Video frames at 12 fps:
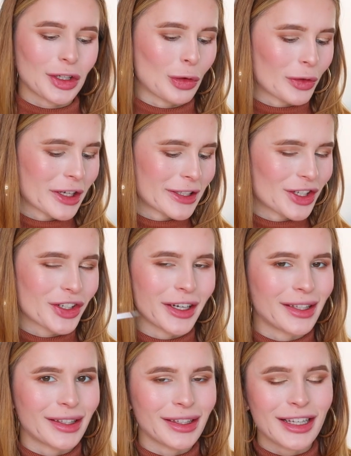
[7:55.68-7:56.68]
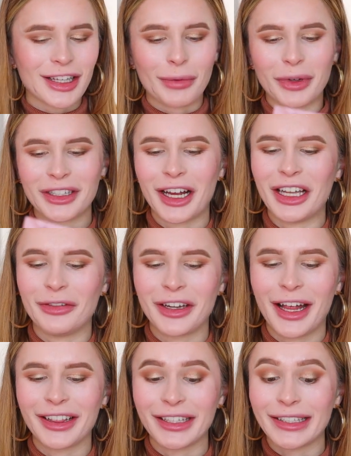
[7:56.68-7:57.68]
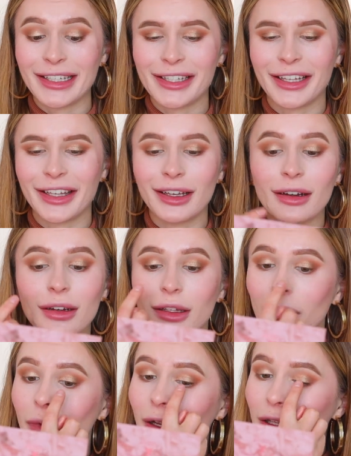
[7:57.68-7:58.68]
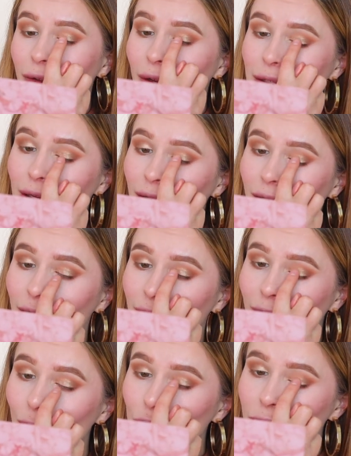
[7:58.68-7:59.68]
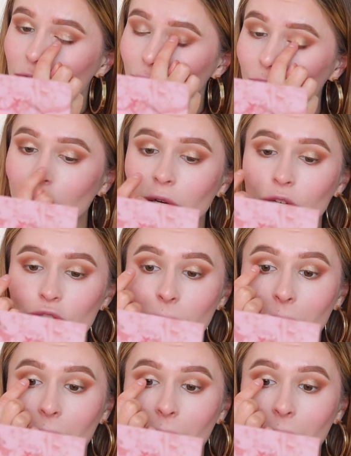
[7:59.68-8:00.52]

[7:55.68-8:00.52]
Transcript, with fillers: такой кисточкой это не самый идеальный вариант нанесения именно этого оттенка. Лучше всего это, конечно,